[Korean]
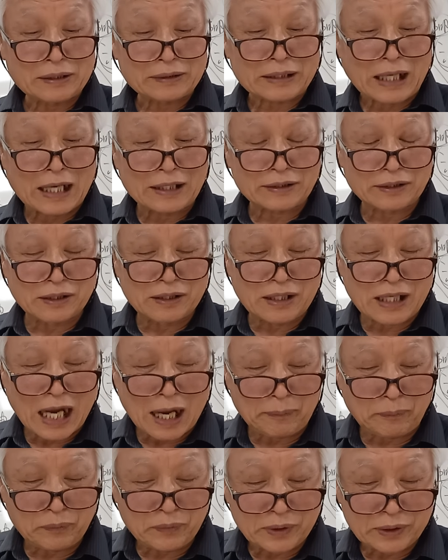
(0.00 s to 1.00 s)

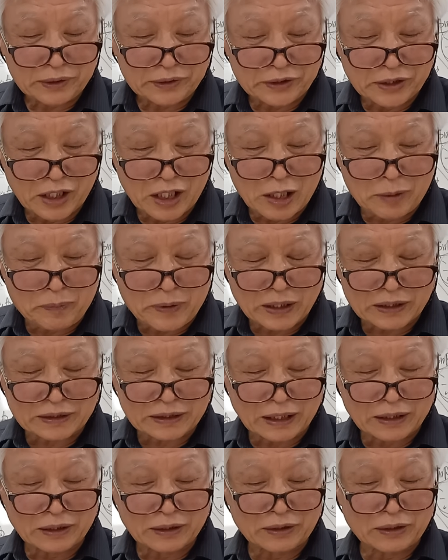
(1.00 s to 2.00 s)
다들합
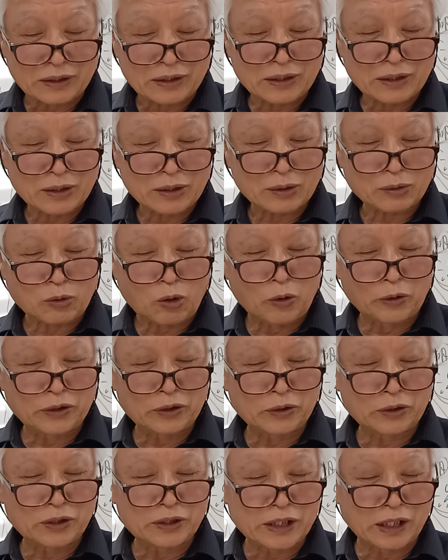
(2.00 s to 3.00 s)
열벽자는
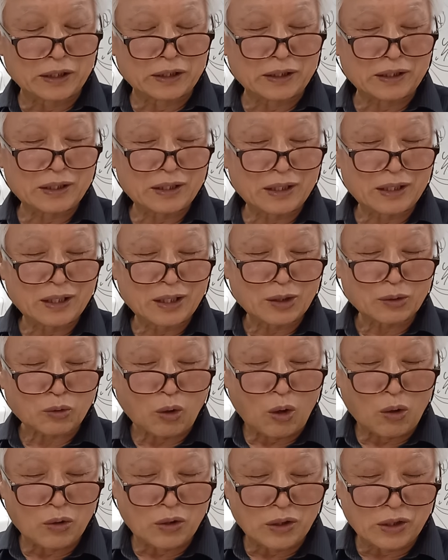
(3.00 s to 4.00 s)
동정,
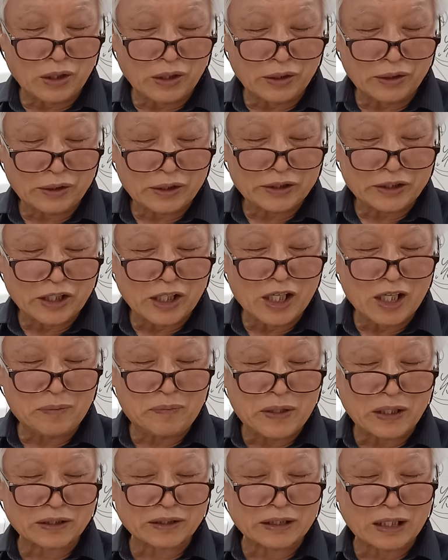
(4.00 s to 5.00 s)
동원
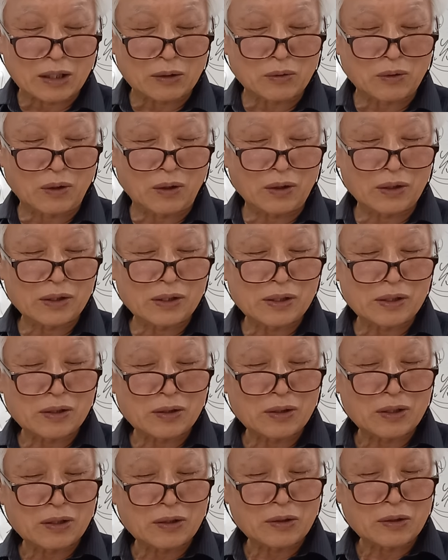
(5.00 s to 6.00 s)
열벽자고
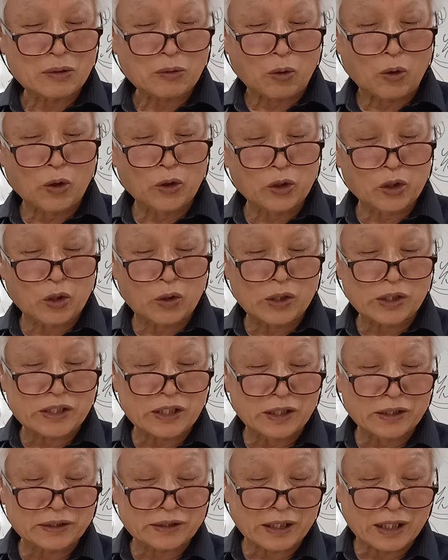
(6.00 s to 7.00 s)
고요를
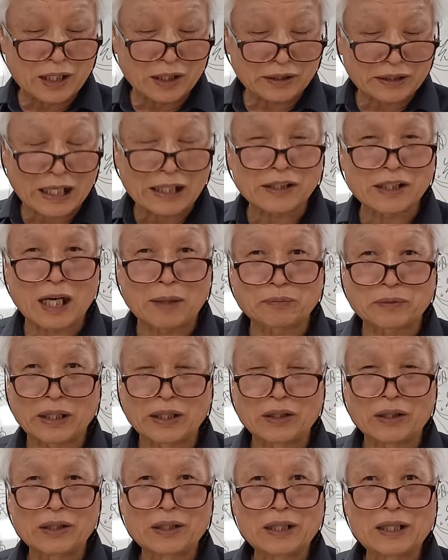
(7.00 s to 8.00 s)
정자는
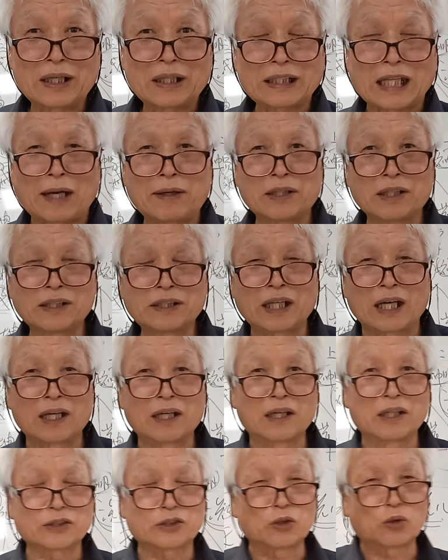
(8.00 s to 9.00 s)
다들합자예요.
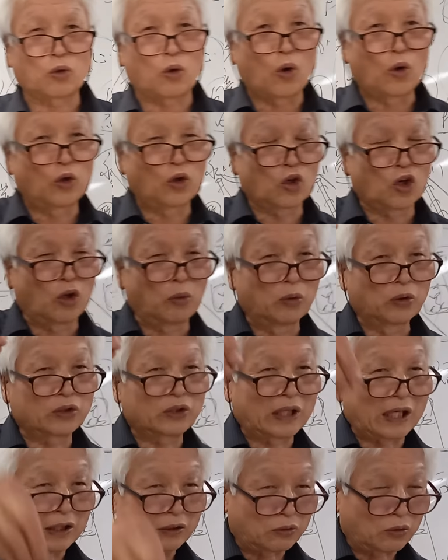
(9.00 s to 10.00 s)
닿는다는 것은 고요로움을
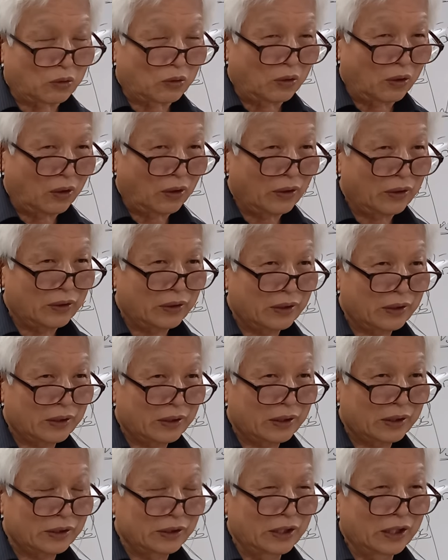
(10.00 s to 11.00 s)
들어가는 거고
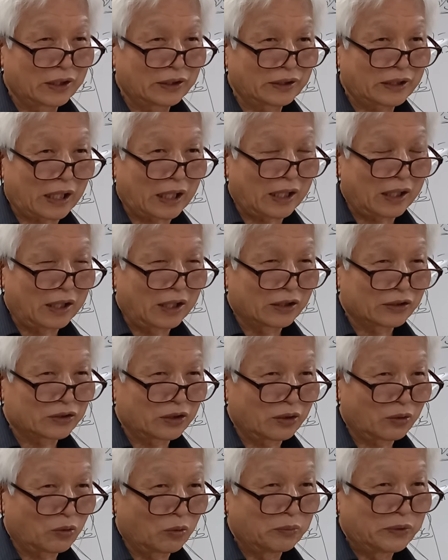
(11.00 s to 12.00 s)
연다는
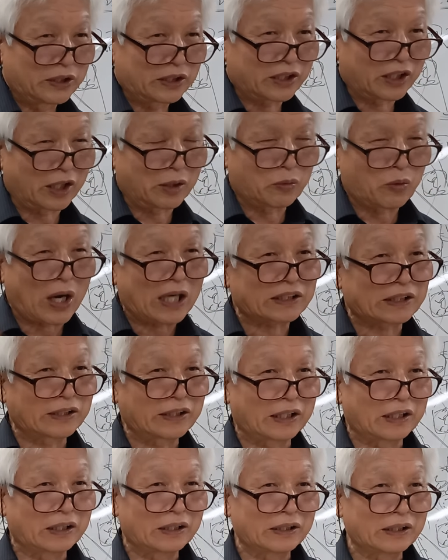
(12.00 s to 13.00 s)
것은 움직거림으로
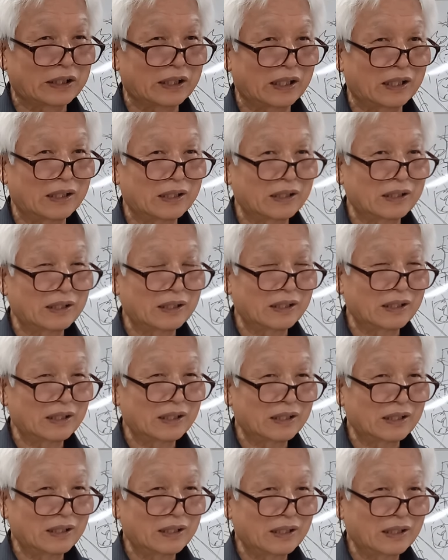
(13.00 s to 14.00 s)
확산되는 거니까
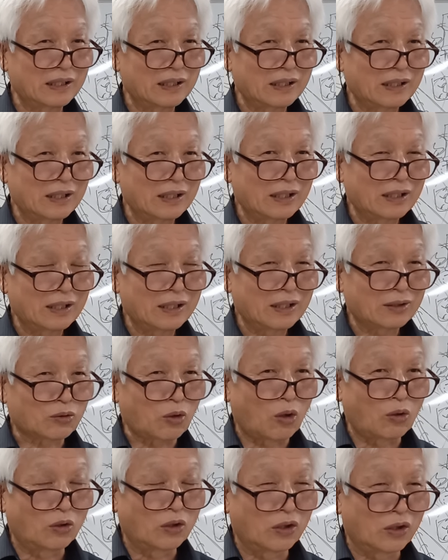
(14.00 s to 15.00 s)

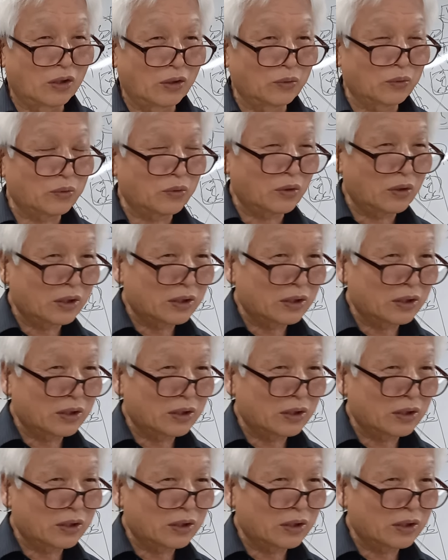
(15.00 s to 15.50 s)
동은